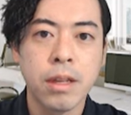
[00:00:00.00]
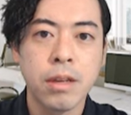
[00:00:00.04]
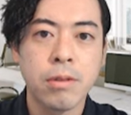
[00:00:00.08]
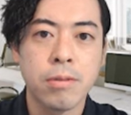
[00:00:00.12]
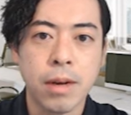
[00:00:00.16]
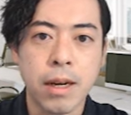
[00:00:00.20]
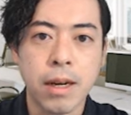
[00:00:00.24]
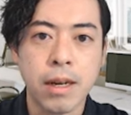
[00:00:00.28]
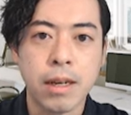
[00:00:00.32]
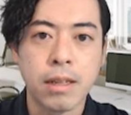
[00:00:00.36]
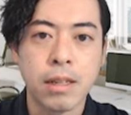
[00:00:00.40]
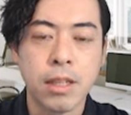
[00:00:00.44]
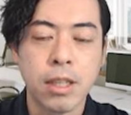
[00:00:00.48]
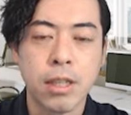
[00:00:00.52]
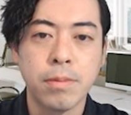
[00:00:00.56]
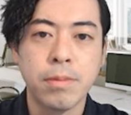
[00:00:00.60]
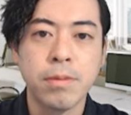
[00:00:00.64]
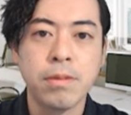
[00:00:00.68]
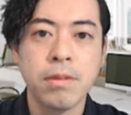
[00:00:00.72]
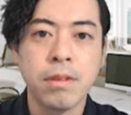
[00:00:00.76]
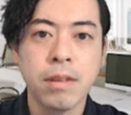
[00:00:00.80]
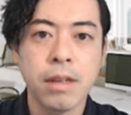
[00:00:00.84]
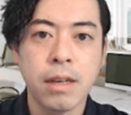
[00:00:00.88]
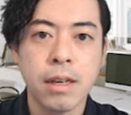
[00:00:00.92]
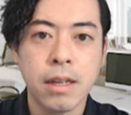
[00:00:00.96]
ては、自
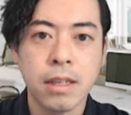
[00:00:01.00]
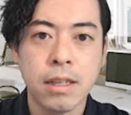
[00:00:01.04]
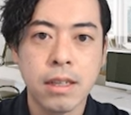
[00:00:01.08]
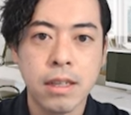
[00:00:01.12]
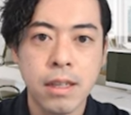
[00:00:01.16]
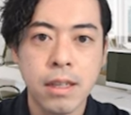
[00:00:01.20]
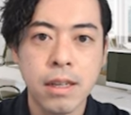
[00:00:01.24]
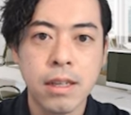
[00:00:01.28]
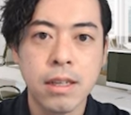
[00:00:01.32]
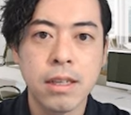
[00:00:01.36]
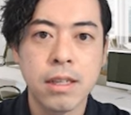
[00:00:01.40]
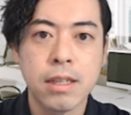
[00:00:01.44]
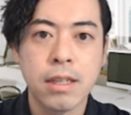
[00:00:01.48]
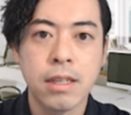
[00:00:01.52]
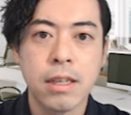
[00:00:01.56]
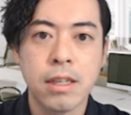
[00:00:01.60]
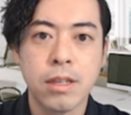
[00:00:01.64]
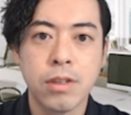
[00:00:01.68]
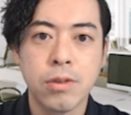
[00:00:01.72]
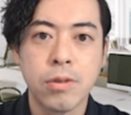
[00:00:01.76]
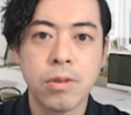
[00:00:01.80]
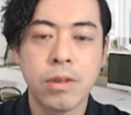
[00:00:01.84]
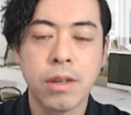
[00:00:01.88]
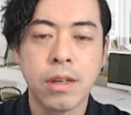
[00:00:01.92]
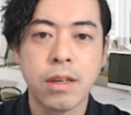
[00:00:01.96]
分が指定した
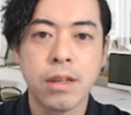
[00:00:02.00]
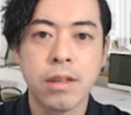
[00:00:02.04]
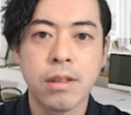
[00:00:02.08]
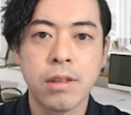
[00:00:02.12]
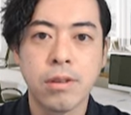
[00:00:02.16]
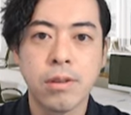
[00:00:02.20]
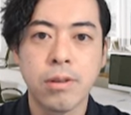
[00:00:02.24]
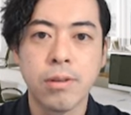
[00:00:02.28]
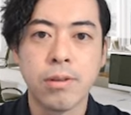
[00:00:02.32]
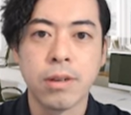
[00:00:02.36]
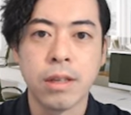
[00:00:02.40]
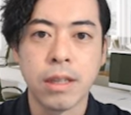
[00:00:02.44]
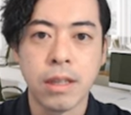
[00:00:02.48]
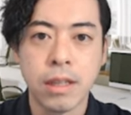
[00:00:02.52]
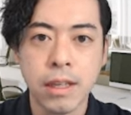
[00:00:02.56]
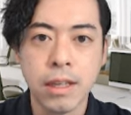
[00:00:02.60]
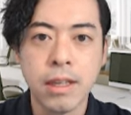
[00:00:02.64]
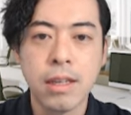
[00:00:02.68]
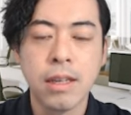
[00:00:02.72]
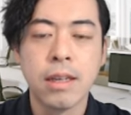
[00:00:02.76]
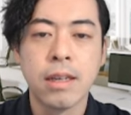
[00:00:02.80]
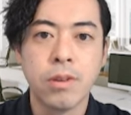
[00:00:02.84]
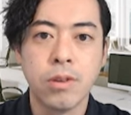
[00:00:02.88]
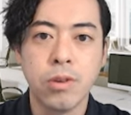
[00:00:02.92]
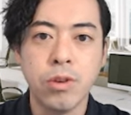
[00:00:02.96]
条件通り
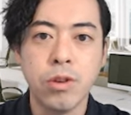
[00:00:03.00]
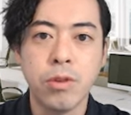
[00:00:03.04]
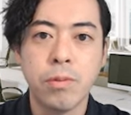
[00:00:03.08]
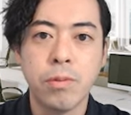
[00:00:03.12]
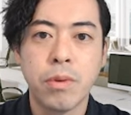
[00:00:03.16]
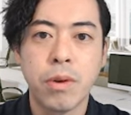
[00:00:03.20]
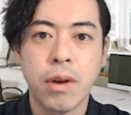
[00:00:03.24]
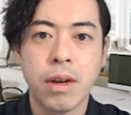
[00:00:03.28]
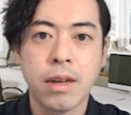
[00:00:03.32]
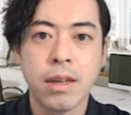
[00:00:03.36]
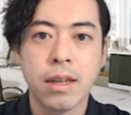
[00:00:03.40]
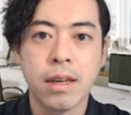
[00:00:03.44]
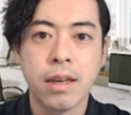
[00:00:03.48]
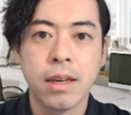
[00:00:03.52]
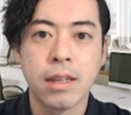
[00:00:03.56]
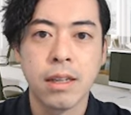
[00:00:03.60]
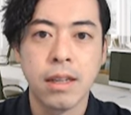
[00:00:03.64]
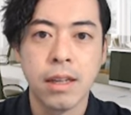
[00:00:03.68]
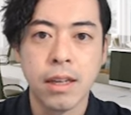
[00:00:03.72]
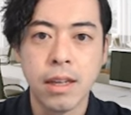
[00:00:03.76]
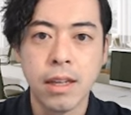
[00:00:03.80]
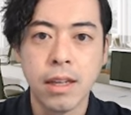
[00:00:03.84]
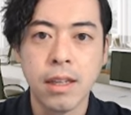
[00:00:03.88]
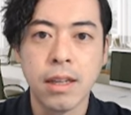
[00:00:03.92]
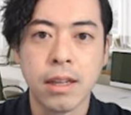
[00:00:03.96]
にグループ分けが
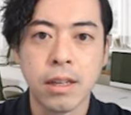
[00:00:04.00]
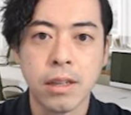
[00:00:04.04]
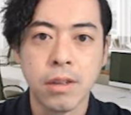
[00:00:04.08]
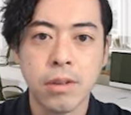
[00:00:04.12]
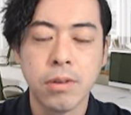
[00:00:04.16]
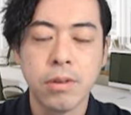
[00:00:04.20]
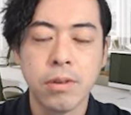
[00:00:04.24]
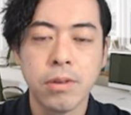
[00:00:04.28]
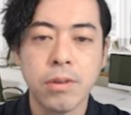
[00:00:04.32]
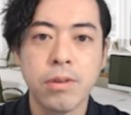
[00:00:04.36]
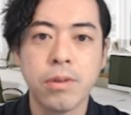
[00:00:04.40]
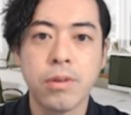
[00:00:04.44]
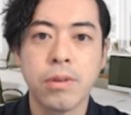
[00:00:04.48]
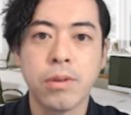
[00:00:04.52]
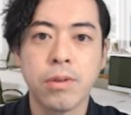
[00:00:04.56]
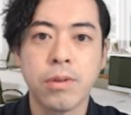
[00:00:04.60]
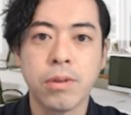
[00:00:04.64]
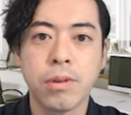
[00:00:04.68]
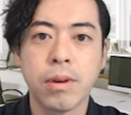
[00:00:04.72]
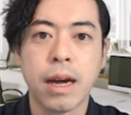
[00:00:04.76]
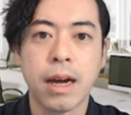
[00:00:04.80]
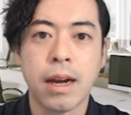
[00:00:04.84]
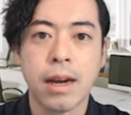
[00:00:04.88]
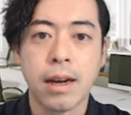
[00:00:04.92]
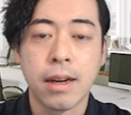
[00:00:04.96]
できないというこ
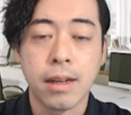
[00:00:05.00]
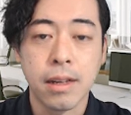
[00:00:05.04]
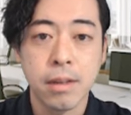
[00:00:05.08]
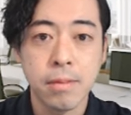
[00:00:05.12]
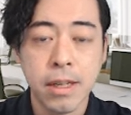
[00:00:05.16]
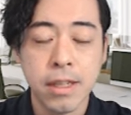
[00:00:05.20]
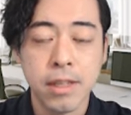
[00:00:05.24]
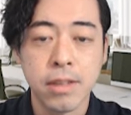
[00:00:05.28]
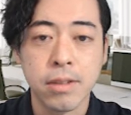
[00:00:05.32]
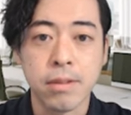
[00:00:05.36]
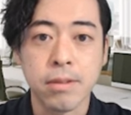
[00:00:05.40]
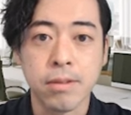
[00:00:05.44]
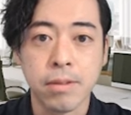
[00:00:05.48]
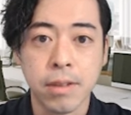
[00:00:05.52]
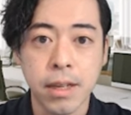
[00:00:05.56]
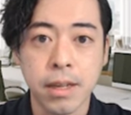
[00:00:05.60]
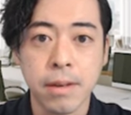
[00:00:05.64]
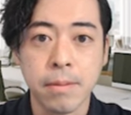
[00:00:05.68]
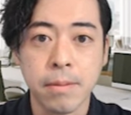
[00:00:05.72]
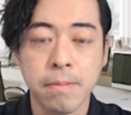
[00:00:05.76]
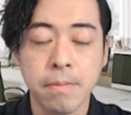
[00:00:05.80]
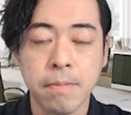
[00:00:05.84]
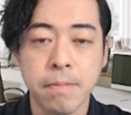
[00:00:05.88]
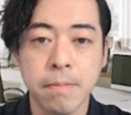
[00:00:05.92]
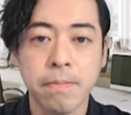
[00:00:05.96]
とがありますの
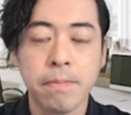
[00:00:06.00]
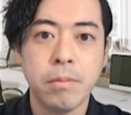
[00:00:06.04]
で、